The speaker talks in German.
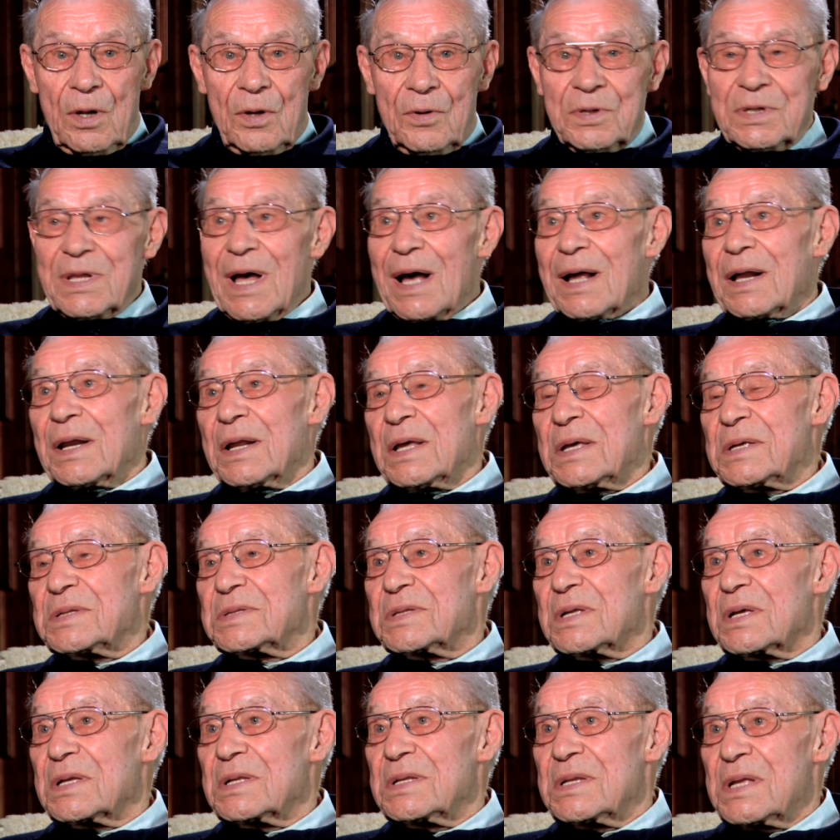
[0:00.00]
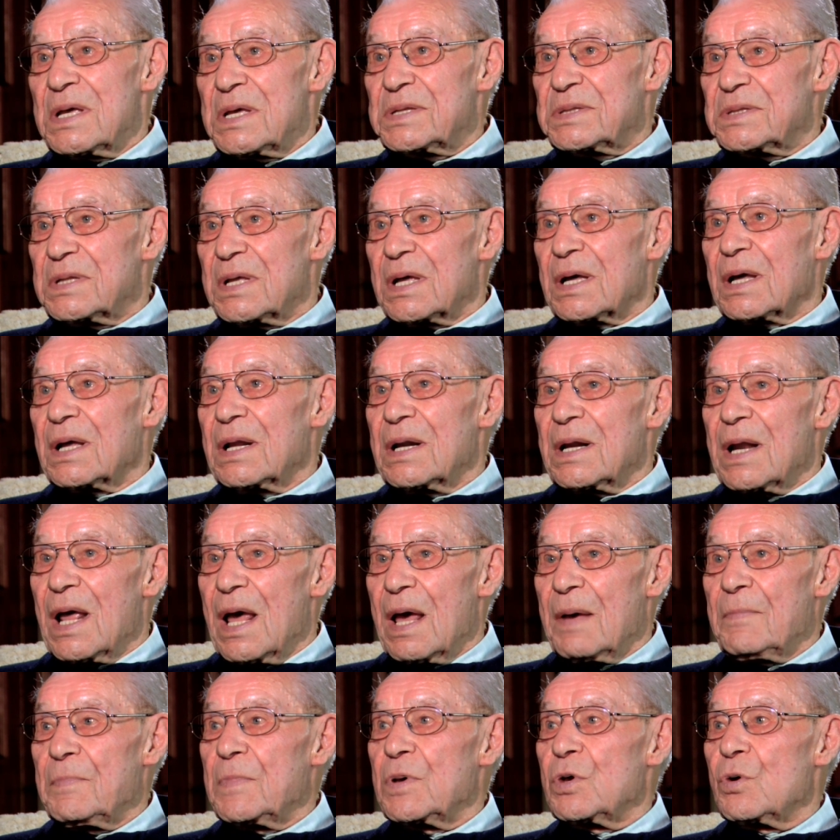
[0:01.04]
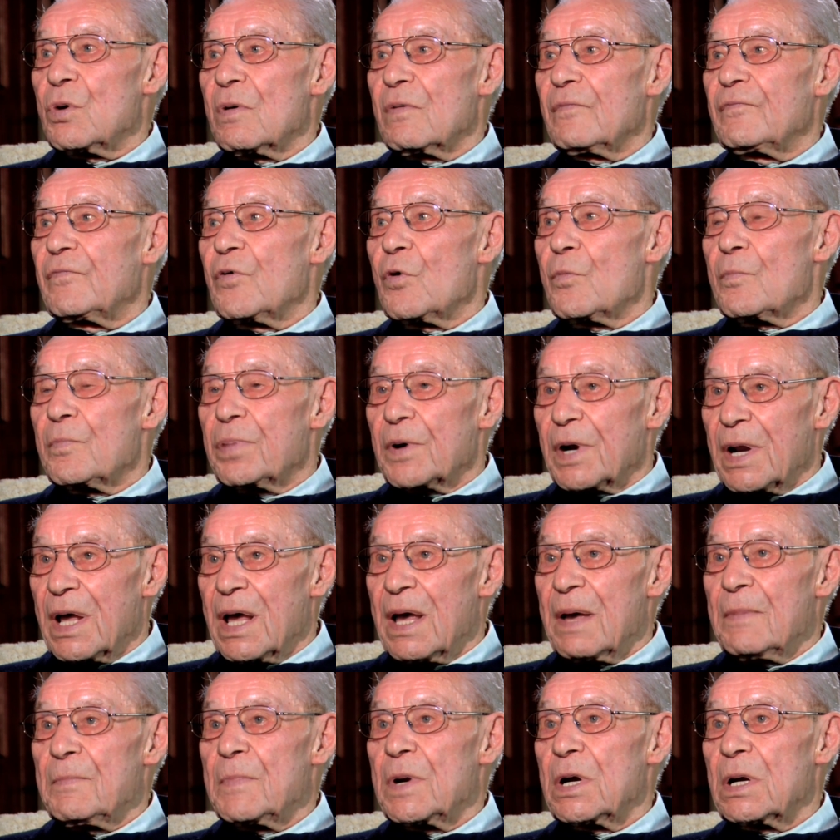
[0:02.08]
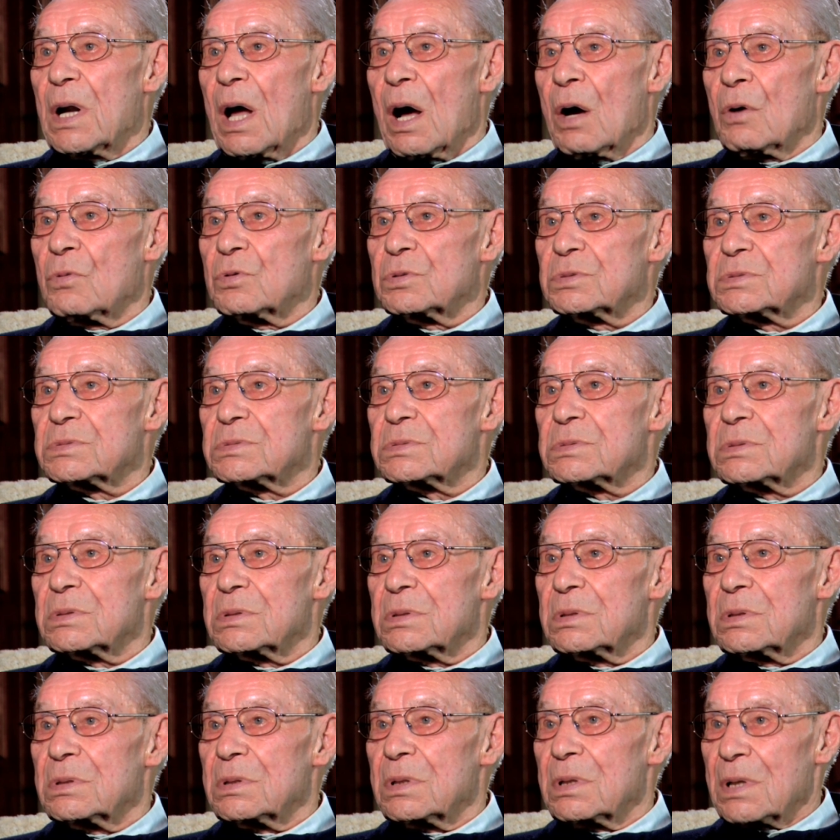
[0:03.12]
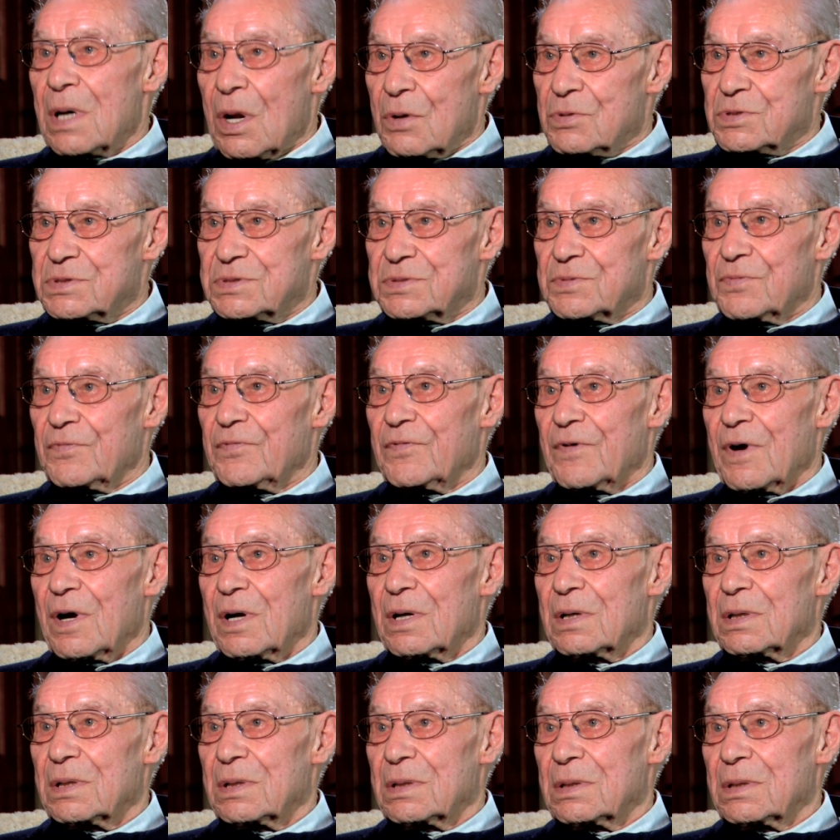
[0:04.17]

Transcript: Und da kriegte ich nicht die Genehmigung von Bremen aus rauszufahren.